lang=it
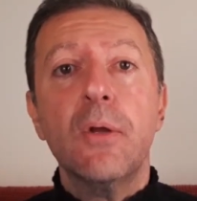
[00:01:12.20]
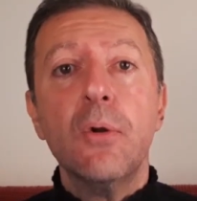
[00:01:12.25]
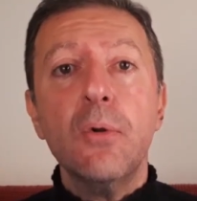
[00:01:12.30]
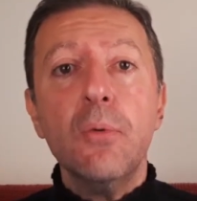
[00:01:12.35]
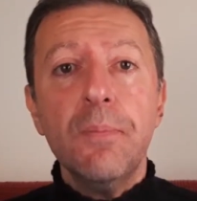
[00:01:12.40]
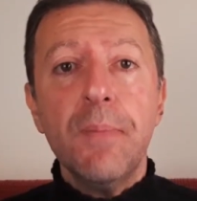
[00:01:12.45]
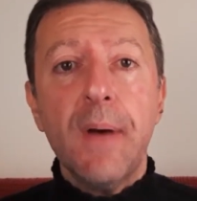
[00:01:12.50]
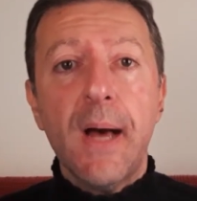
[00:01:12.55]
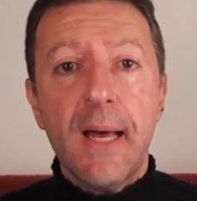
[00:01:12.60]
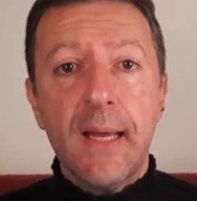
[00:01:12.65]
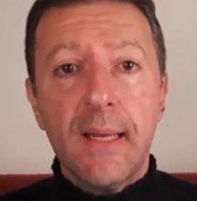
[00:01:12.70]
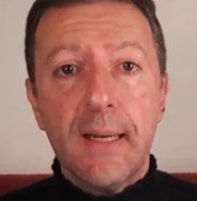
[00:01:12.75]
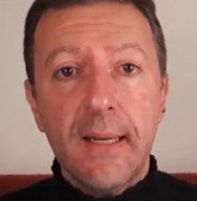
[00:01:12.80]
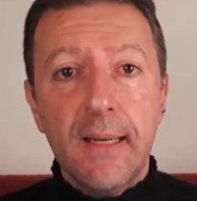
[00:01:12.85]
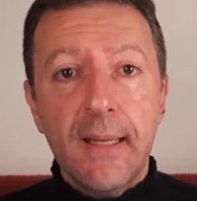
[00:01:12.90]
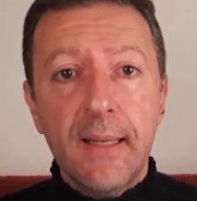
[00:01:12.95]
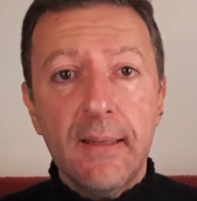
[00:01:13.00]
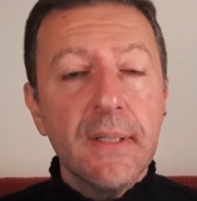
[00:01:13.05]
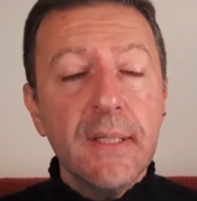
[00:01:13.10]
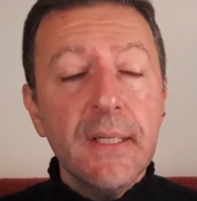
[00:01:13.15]

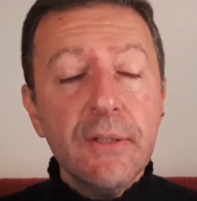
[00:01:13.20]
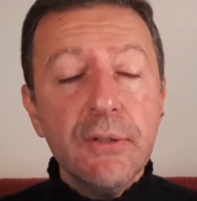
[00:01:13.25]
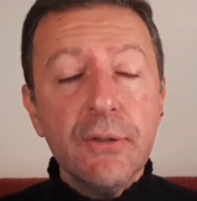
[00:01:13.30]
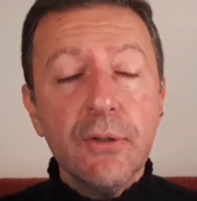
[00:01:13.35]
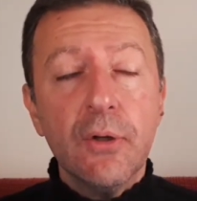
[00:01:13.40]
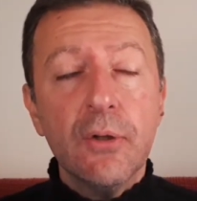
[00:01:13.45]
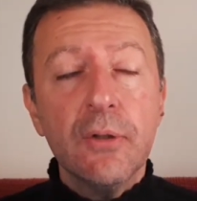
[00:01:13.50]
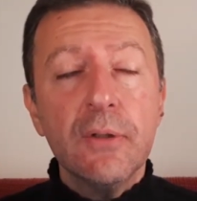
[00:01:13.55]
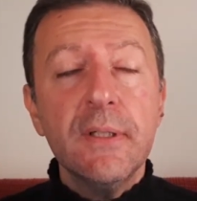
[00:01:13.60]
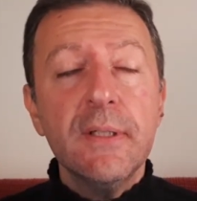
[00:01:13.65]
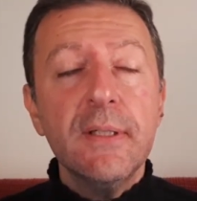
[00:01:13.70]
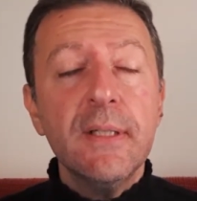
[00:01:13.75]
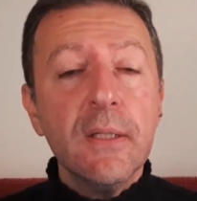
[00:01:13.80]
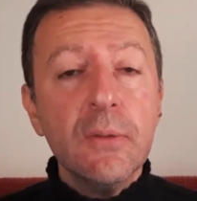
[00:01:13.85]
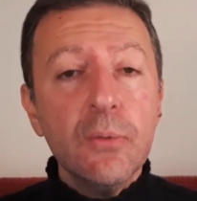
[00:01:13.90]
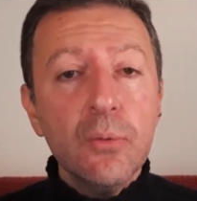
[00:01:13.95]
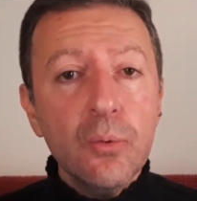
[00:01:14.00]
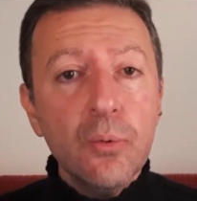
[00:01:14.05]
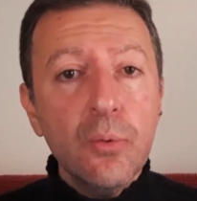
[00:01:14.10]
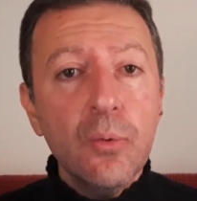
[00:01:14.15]
rubarle i soldi da
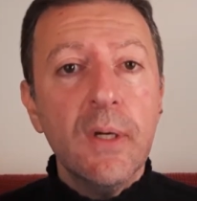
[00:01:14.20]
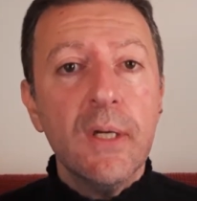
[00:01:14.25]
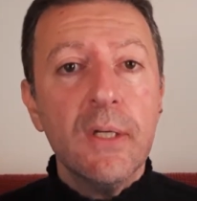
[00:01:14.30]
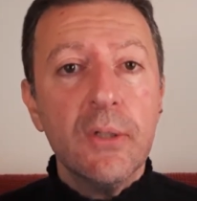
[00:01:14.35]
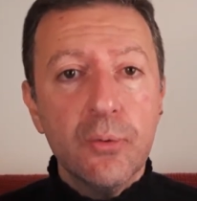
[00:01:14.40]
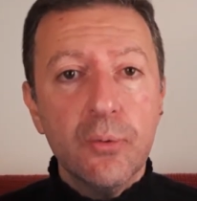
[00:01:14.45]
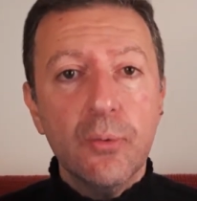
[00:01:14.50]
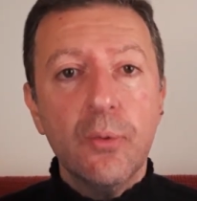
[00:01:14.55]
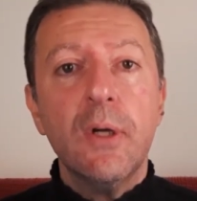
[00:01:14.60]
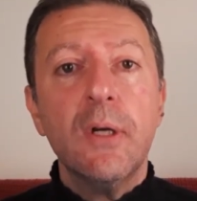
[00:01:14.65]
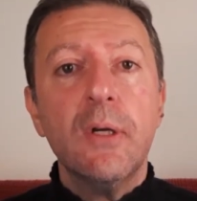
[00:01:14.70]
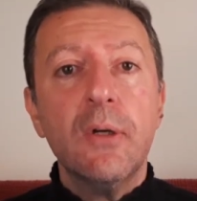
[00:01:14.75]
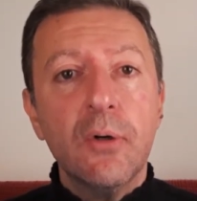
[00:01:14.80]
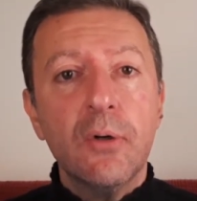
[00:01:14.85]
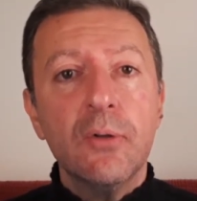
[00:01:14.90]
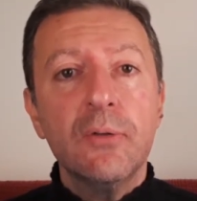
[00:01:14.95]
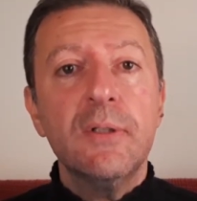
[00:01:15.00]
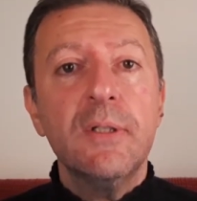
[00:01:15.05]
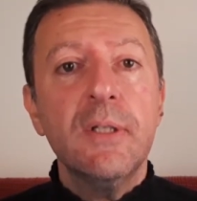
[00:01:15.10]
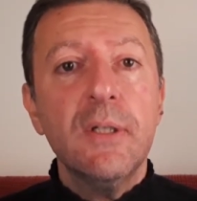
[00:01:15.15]
due suoi
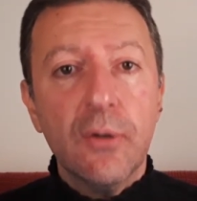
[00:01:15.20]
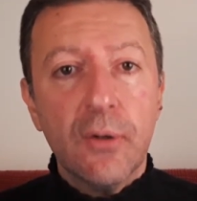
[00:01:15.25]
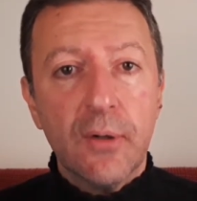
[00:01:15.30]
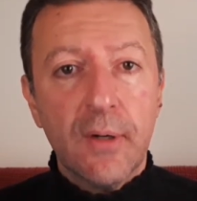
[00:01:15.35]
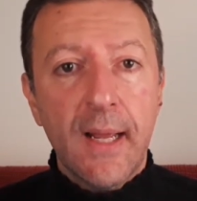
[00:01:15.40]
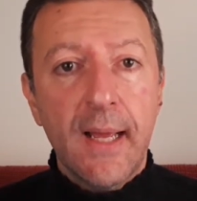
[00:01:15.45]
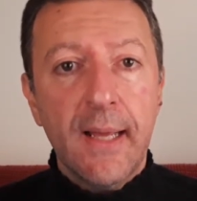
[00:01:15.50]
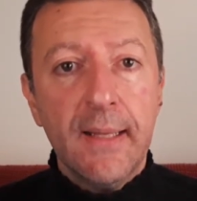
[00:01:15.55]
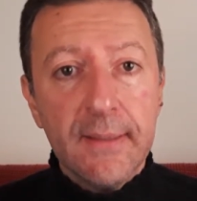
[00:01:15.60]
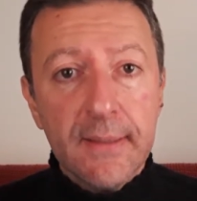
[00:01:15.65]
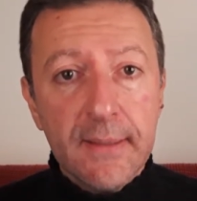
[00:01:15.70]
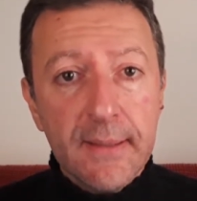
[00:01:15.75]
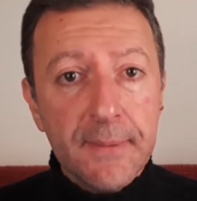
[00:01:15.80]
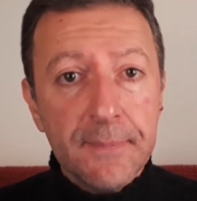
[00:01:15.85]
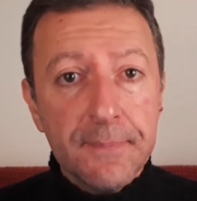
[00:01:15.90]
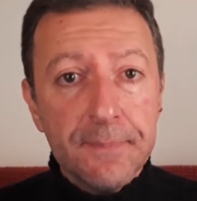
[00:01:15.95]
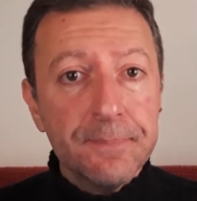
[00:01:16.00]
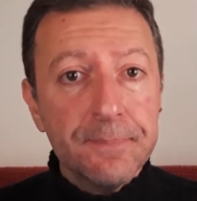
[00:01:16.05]
conti correnti.